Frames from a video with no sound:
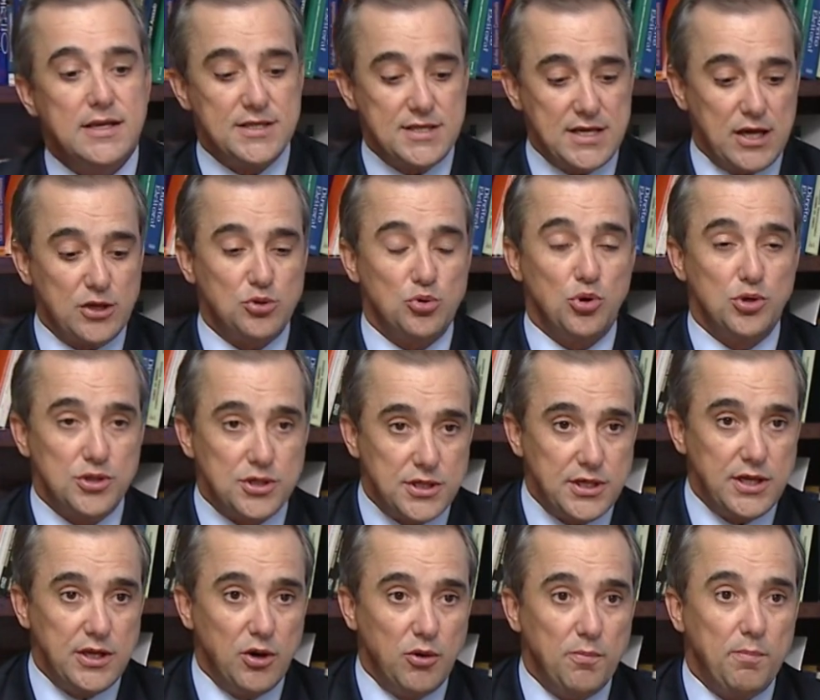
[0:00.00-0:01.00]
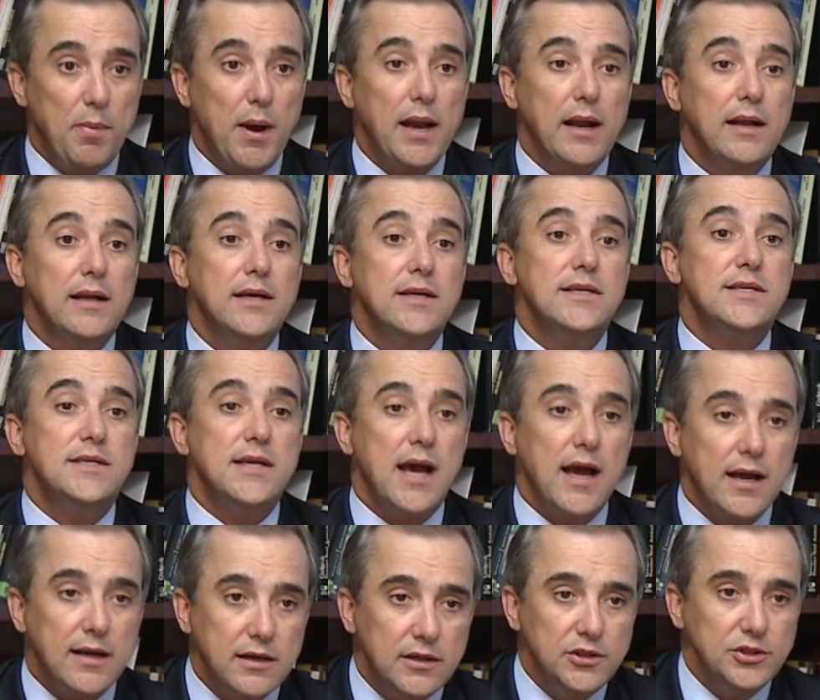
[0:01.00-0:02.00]
se associam para
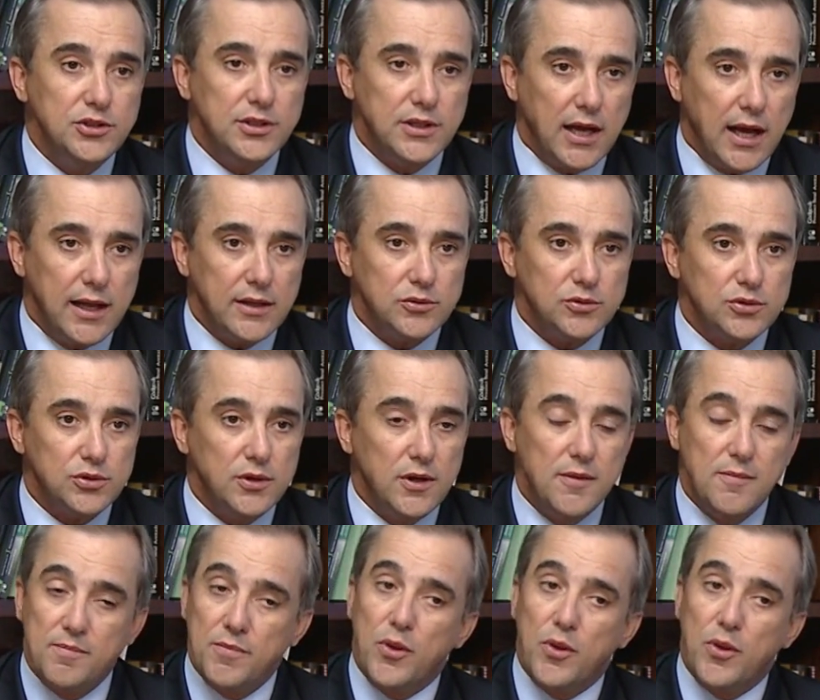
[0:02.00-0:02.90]
lançar candidatos,